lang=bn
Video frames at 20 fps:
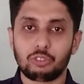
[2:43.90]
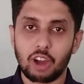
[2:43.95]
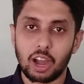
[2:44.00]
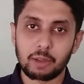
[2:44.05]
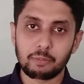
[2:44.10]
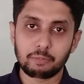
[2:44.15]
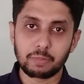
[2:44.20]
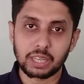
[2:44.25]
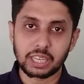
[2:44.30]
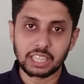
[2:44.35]

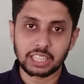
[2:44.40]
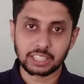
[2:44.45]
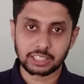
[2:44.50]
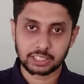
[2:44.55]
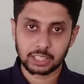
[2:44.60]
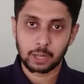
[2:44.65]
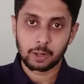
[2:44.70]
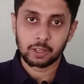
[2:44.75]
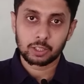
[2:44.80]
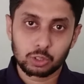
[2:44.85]
ফাইভ
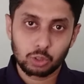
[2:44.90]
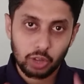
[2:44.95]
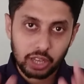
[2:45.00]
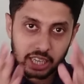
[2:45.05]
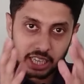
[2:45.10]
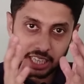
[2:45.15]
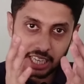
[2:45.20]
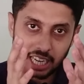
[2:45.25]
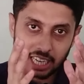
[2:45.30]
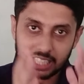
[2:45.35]
মিনিটস তো
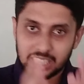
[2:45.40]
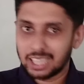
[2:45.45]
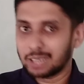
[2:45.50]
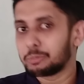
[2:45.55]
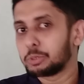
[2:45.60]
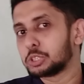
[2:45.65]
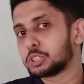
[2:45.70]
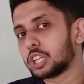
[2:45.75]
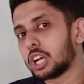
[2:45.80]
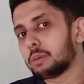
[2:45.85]
এখানে একটা
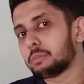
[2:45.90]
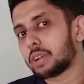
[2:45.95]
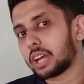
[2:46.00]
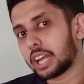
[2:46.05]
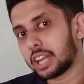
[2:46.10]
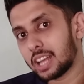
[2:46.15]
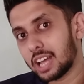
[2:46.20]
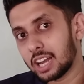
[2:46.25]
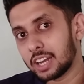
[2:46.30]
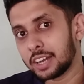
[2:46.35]
বিষয়
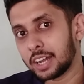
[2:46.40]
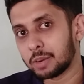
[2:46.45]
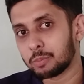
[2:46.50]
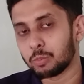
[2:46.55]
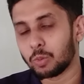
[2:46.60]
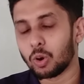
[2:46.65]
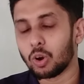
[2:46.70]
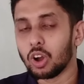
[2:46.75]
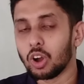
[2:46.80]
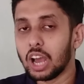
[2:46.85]
আমরা খেয়াল
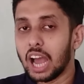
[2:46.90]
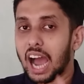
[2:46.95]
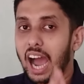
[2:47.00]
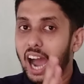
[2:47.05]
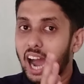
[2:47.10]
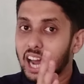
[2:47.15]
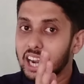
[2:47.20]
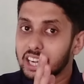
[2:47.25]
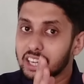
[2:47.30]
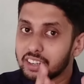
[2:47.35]
রাখবো
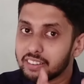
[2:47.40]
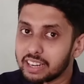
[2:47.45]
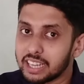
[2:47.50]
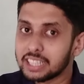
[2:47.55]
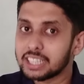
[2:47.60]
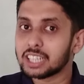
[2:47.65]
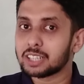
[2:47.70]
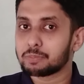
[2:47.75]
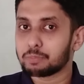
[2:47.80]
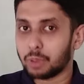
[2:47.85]

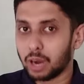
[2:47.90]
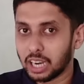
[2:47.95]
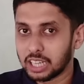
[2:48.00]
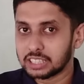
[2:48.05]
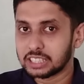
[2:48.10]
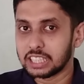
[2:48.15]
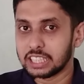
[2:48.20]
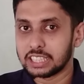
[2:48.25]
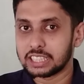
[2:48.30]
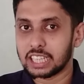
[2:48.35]
আনগ্রেডেড
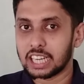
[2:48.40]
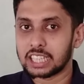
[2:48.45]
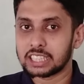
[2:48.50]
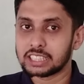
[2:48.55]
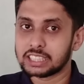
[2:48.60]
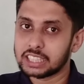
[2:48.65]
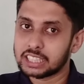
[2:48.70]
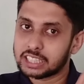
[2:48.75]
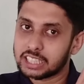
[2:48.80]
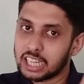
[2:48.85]
পার্ট যেটা
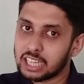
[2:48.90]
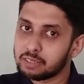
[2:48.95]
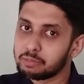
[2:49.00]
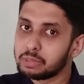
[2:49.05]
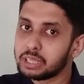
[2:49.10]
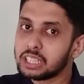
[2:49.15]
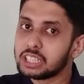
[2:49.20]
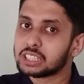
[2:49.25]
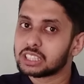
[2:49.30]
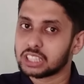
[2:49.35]
যে টেন
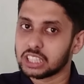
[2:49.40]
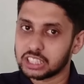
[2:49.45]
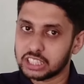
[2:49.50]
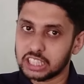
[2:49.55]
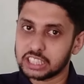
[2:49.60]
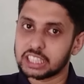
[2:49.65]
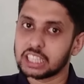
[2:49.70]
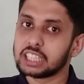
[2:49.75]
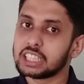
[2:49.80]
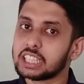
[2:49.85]
মিনিটসে
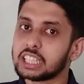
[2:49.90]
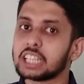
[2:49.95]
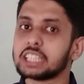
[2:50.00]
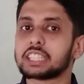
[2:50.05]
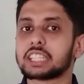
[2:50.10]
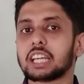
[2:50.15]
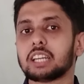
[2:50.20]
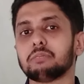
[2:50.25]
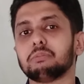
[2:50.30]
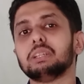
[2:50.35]
শেষের দিকে
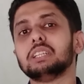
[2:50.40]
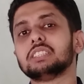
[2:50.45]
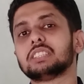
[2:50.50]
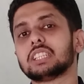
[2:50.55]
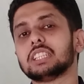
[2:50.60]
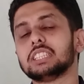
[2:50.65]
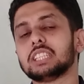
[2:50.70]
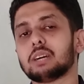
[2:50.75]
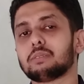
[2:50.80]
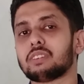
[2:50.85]
টেন
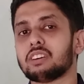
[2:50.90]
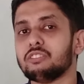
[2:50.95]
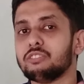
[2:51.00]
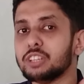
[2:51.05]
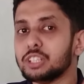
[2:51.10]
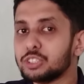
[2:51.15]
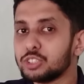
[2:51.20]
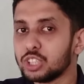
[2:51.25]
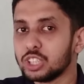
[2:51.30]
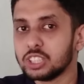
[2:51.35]
মিনিটসে যে আমরা
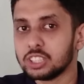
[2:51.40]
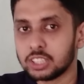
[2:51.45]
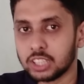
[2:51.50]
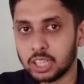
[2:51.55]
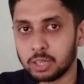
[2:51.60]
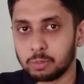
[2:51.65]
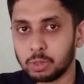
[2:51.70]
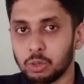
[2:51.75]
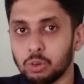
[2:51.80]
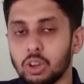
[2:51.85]
ভিডিও
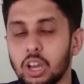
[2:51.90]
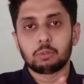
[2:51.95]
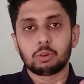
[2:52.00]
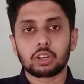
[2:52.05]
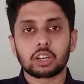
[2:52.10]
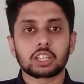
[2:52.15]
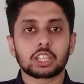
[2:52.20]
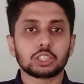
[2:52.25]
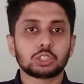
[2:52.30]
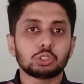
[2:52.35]
ইন্টারভিউ
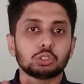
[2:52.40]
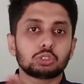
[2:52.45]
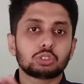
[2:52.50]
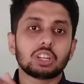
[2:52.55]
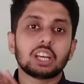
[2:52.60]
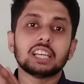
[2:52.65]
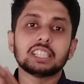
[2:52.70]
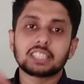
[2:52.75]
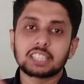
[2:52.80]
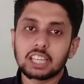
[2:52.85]
এবং একটা ছোট্ট
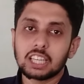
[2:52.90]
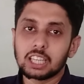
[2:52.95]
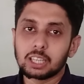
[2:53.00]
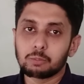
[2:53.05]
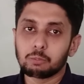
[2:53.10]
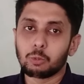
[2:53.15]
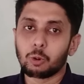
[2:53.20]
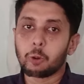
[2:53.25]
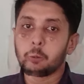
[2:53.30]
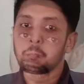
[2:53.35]
এসে
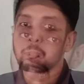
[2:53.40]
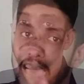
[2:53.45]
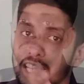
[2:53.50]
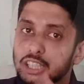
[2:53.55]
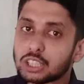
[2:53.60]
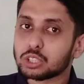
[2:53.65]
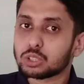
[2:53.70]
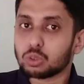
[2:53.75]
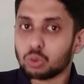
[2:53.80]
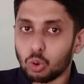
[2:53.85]
লিখবো এই
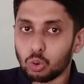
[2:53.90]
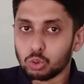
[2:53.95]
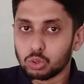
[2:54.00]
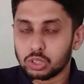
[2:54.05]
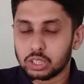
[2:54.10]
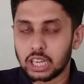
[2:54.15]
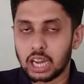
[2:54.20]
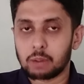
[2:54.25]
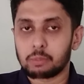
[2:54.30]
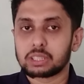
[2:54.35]

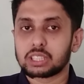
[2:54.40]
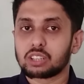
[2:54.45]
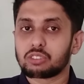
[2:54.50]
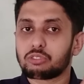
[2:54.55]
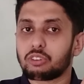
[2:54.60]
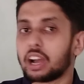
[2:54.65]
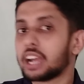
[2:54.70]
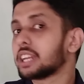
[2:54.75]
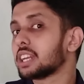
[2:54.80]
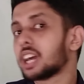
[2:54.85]
স্কোপটা আমাদের
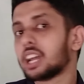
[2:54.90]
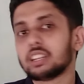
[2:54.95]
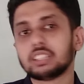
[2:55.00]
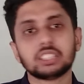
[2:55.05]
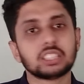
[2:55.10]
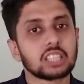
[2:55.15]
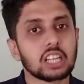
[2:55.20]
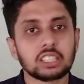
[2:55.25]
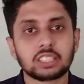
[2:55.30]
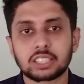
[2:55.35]
ফাইনাল
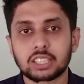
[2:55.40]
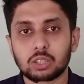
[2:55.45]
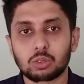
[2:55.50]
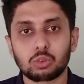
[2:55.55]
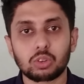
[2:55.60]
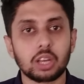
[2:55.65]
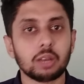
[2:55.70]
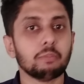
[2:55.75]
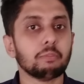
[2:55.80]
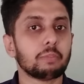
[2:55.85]
রেজাল্টসে
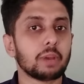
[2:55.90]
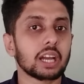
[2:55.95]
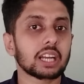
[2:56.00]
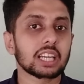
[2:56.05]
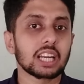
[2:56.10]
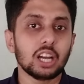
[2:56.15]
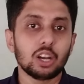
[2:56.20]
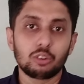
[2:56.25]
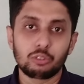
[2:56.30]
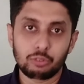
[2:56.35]
কোনো
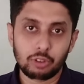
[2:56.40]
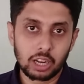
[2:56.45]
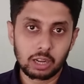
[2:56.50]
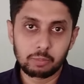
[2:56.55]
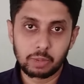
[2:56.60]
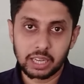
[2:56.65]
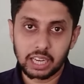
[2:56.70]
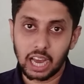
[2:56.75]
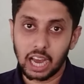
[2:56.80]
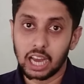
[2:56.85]
ইম্প্যাক্ট
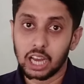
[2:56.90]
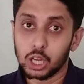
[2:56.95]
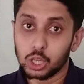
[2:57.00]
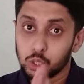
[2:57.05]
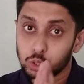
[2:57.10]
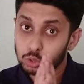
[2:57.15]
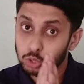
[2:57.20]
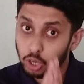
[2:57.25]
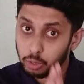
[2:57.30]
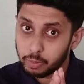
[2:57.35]
ফেলবে না
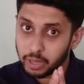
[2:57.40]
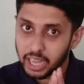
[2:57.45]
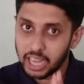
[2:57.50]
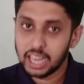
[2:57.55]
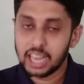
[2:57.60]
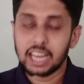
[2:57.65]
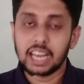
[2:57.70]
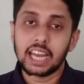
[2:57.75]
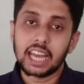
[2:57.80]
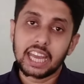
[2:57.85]
তবে
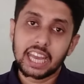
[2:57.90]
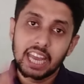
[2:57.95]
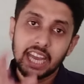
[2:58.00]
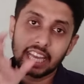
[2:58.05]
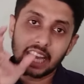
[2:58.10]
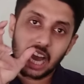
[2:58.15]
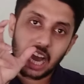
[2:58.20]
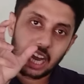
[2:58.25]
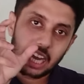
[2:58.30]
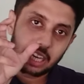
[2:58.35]

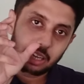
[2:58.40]
এই